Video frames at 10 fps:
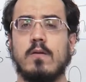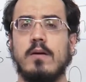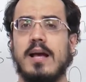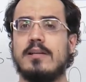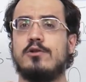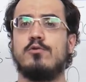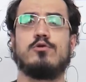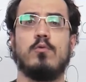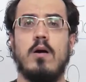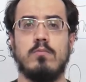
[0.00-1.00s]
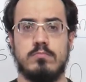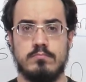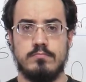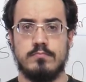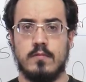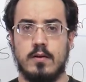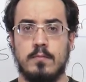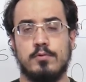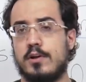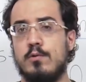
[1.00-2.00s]
conhece o João?
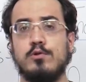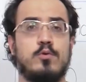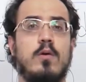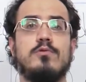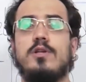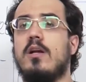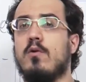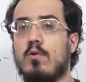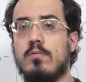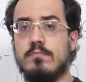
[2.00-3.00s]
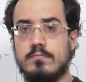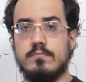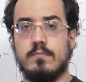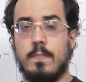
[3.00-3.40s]
Porque o João te ligou.